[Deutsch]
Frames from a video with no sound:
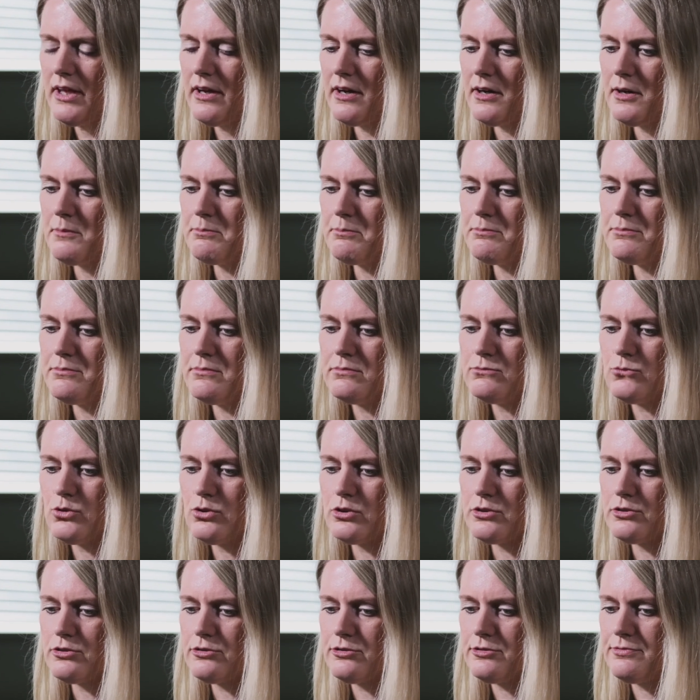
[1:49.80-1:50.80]
Ähm,
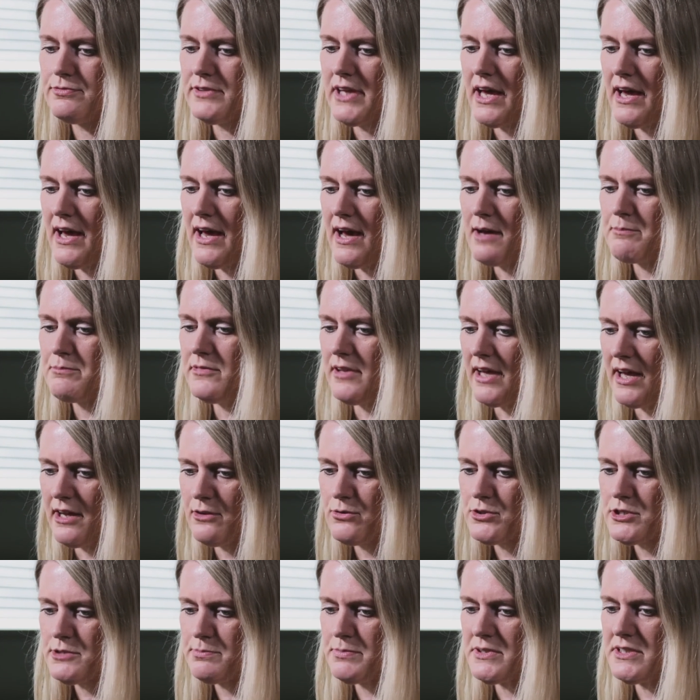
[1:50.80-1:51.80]
und wir haben
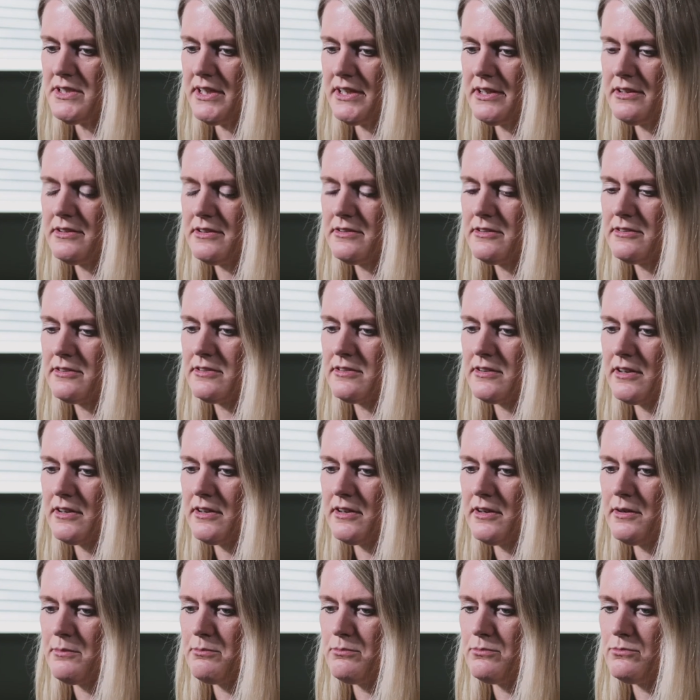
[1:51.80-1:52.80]
dadurch bedingt
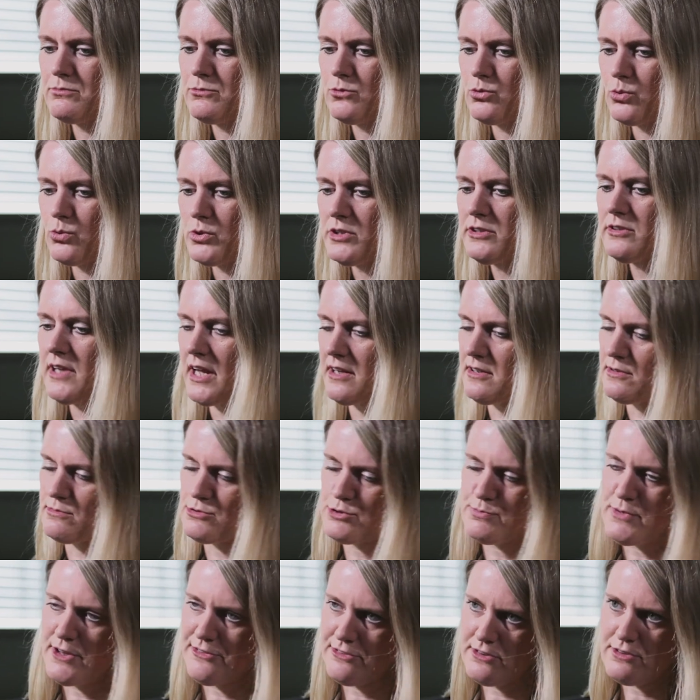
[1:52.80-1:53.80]
ähm, durch eine
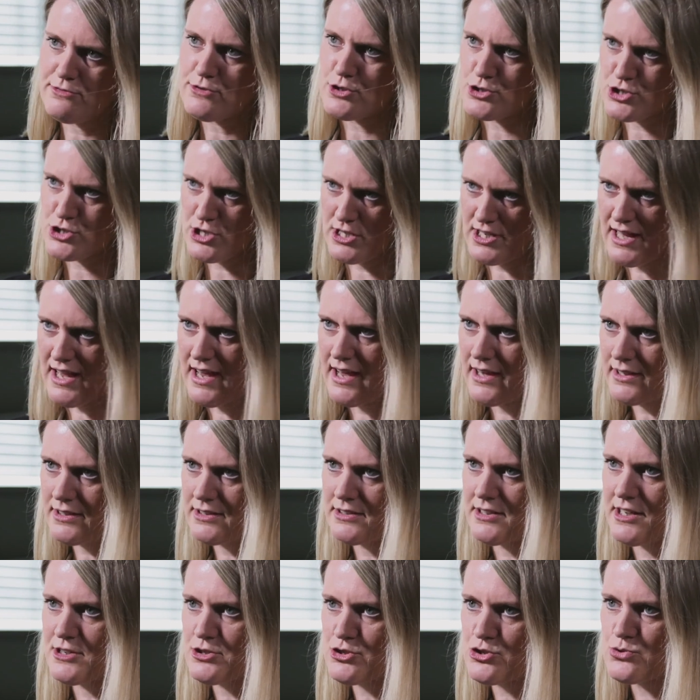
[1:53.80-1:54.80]
spezifische Lage
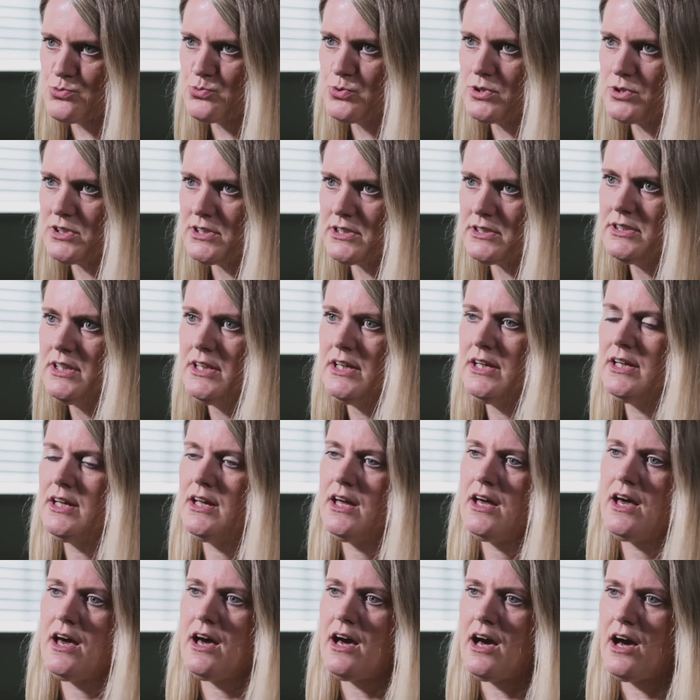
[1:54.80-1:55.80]
der Schule
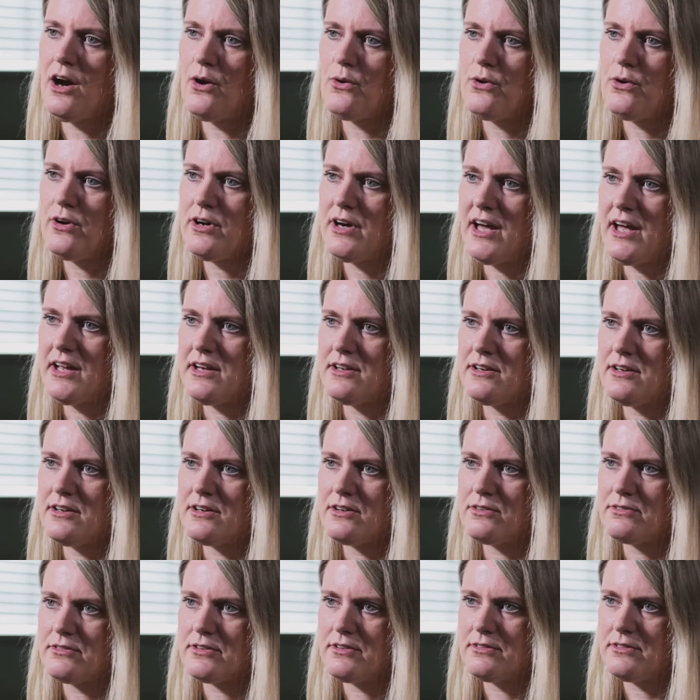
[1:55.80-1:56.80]
auch
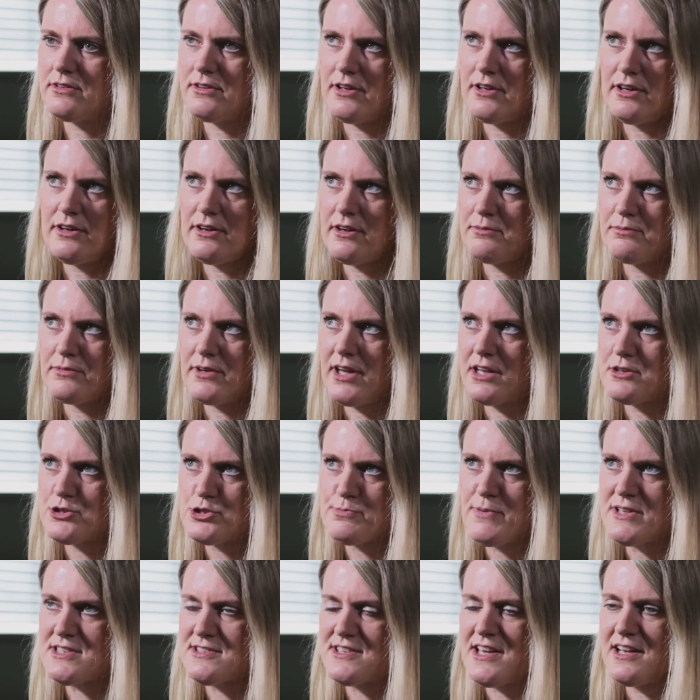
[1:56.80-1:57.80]
eine ähm, ganz
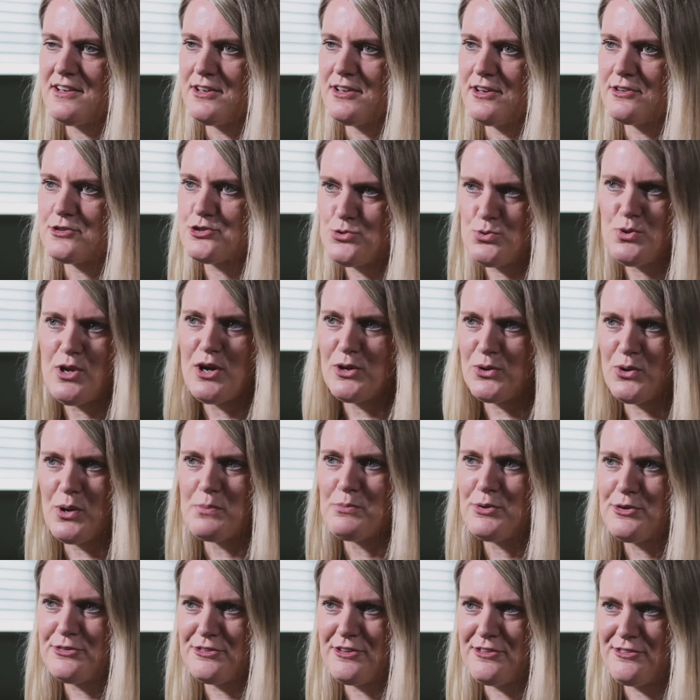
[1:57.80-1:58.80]
spezielle
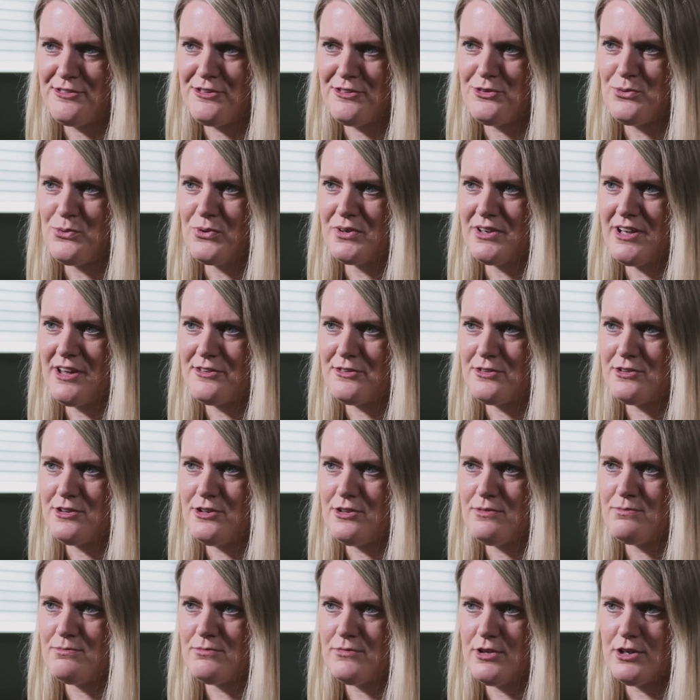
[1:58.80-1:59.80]
Schülerkomposition. Also
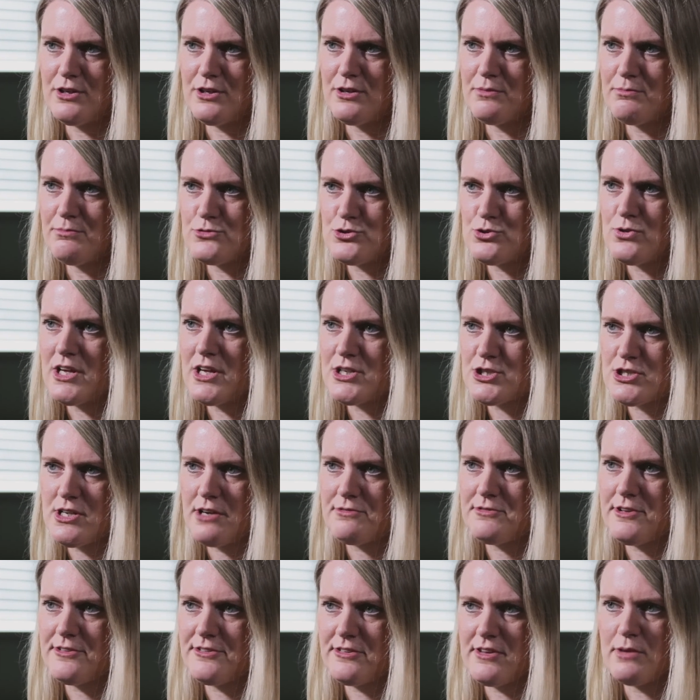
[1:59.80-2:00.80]
die ähm,
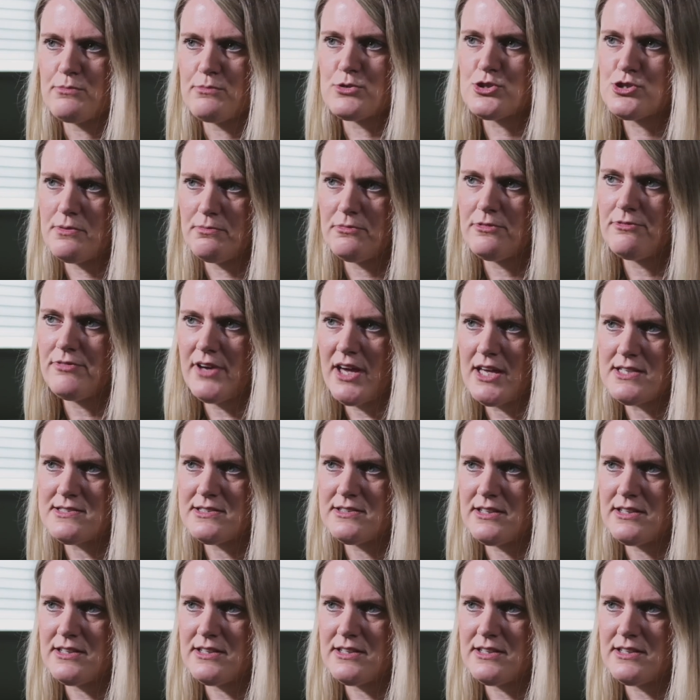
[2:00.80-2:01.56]
Schülerschaft ist in einer bestimmten Weise